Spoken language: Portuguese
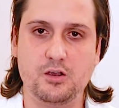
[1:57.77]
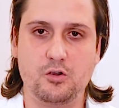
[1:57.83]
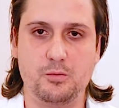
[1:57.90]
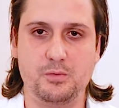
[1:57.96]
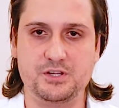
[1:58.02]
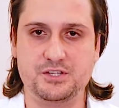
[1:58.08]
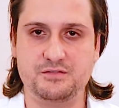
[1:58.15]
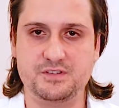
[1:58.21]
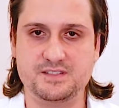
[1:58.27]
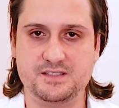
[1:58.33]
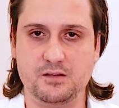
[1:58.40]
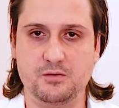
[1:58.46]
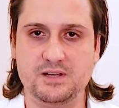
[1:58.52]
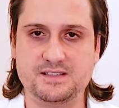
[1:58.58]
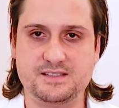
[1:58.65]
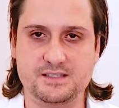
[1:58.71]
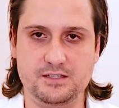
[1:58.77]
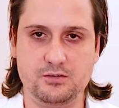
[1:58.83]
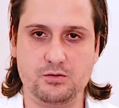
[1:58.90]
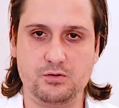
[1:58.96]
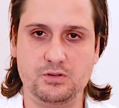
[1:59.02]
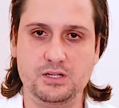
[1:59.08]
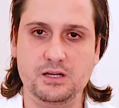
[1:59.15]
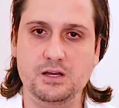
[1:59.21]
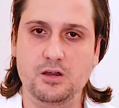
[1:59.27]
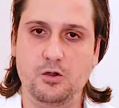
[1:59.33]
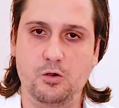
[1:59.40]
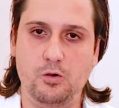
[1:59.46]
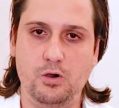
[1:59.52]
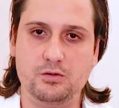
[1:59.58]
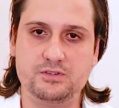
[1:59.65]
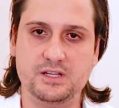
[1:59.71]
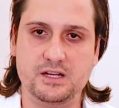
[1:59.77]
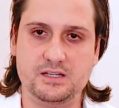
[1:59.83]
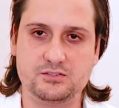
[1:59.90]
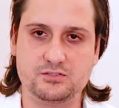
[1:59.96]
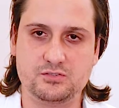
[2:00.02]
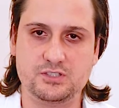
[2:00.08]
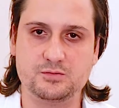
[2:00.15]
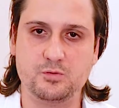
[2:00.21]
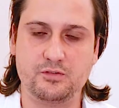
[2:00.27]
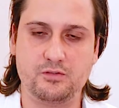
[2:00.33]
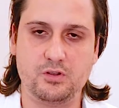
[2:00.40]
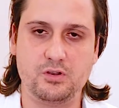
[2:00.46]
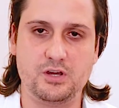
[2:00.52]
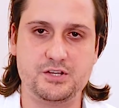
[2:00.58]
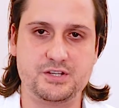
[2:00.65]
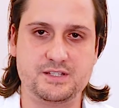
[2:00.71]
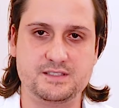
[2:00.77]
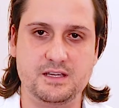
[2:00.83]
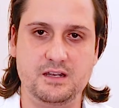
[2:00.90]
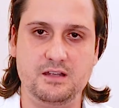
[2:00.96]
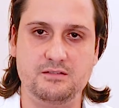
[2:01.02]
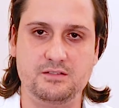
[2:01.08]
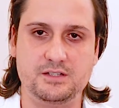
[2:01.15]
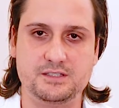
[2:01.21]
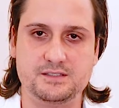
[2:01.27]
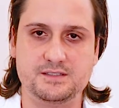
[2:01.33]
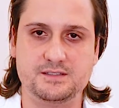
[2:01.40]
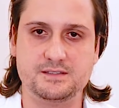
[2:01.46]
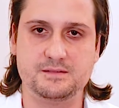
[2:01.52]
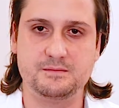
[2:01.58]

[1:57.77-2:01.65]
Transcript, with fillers: como a divisão assíncrona ou alterações morfológicas relevantes.